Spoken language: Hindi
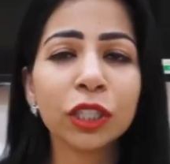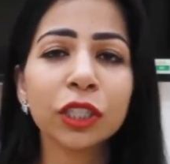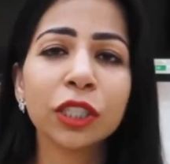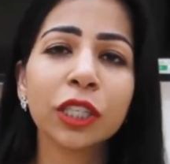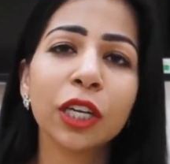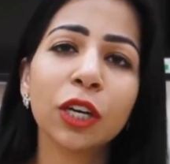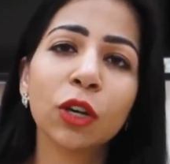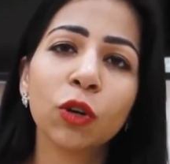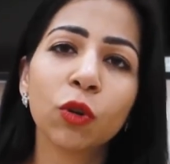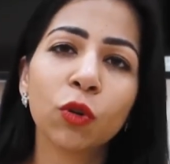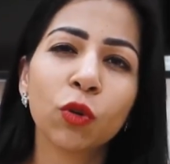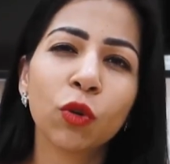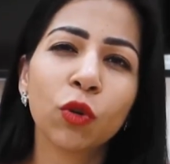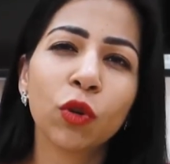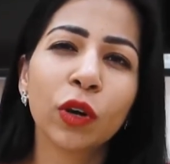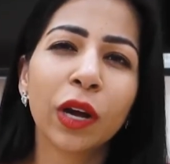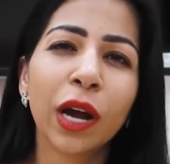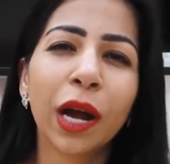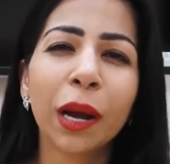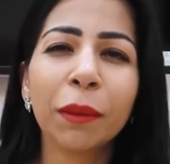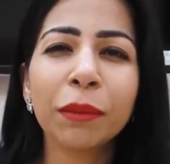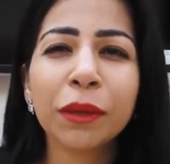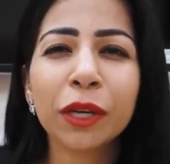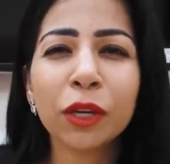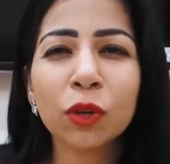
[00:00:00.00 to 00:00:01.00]
जिन जिन लोगों
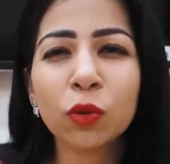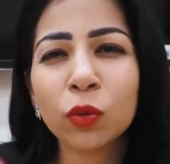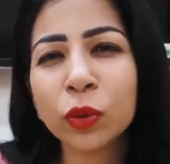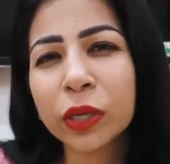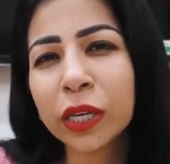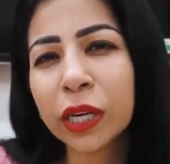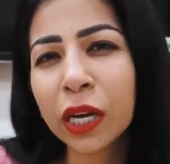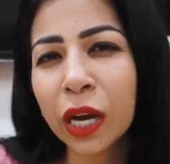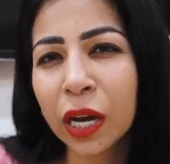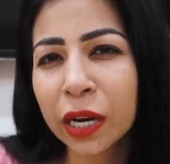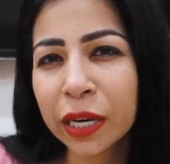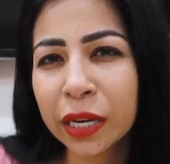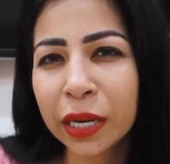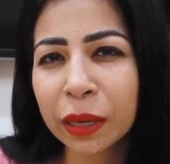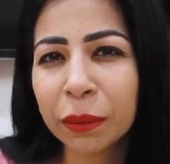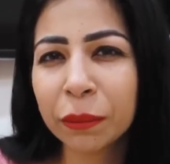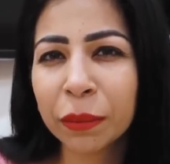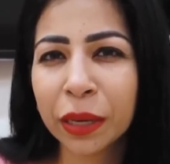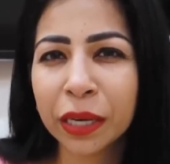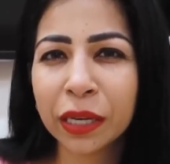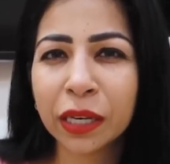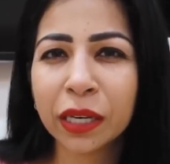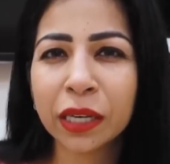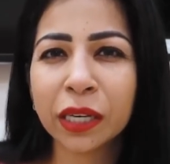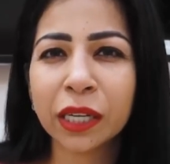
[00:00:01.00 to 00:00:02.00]
का अब ये रोटी खाने का
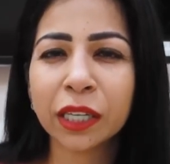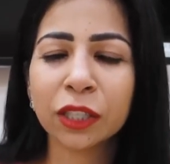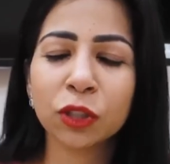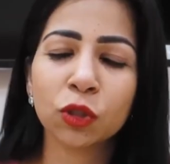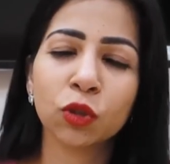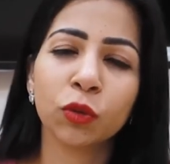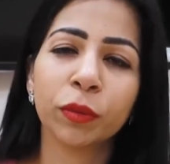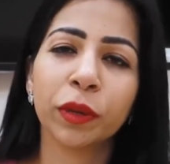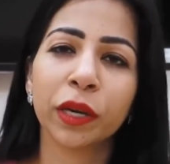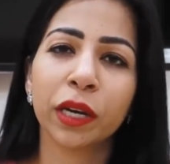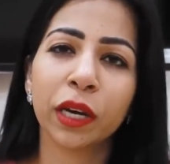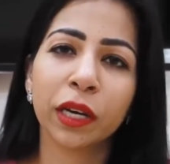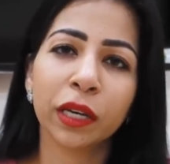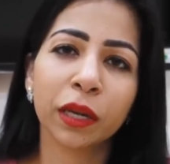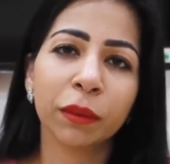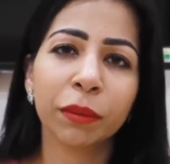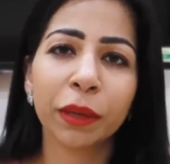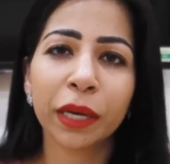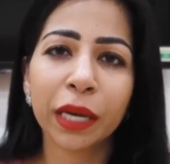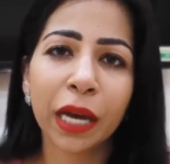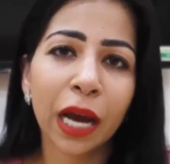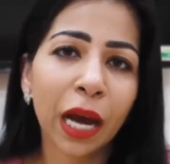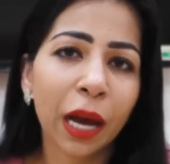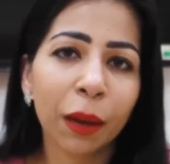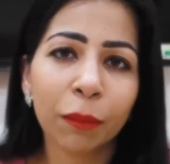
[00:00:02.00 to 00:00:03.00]
मन ही नहीं है सुबह का कि
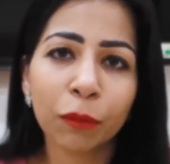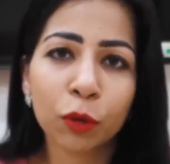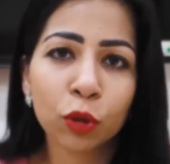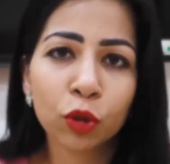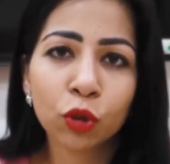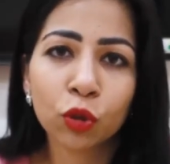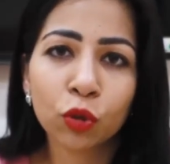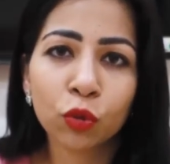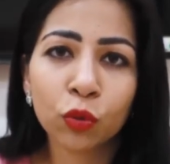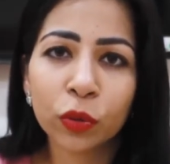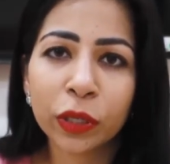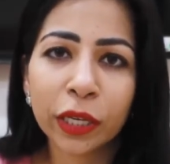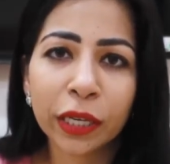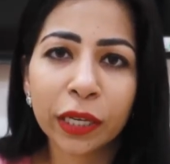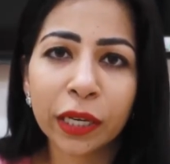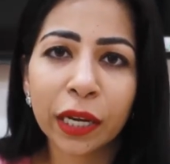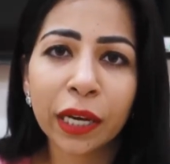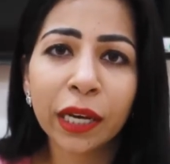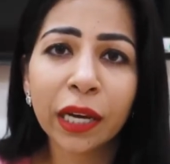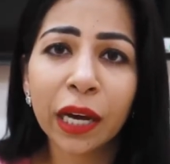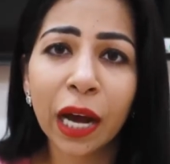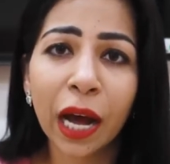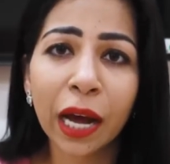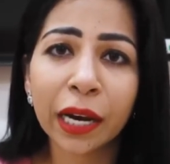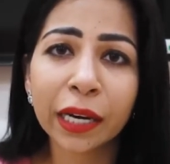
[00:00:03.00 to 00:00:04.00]
भैया हमको तो रोटी
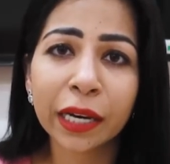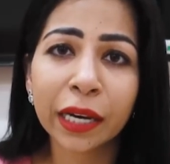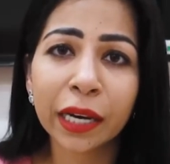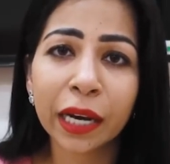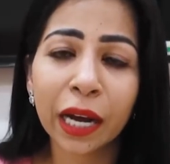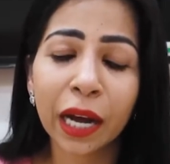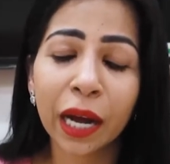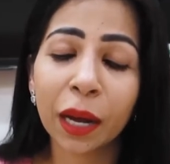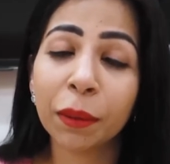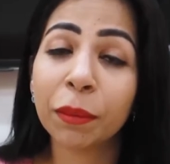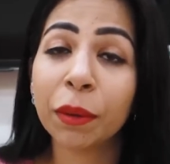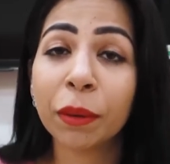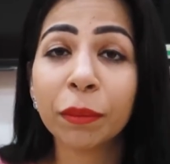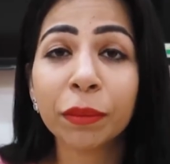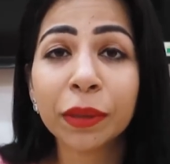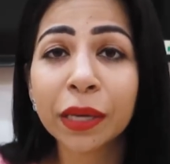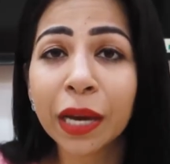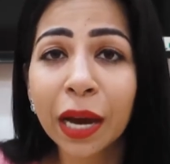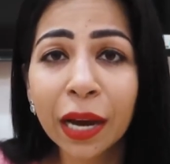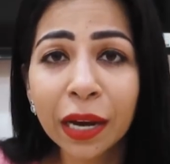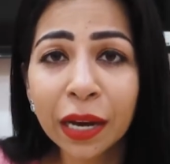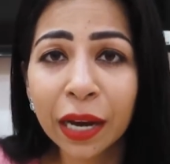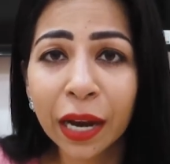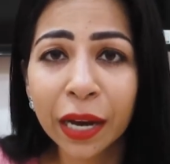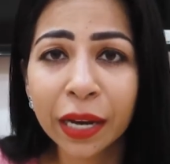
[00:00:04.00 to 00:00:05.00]
नहीं खाने का अब हम
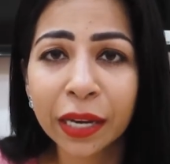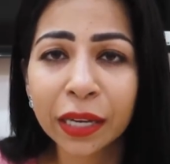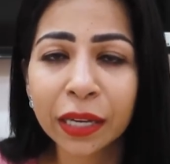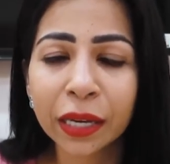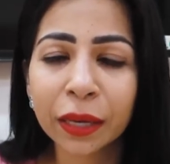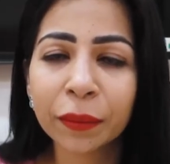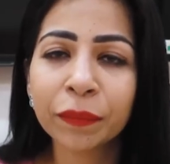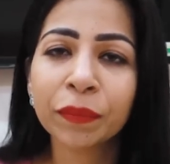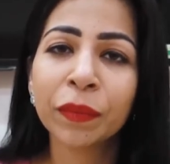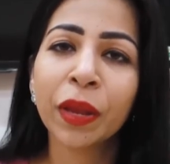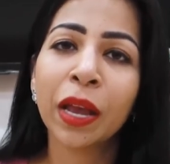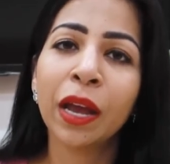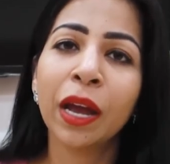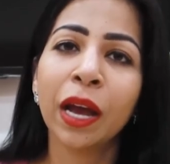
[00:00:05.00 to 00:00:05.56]
क्या खाएंगे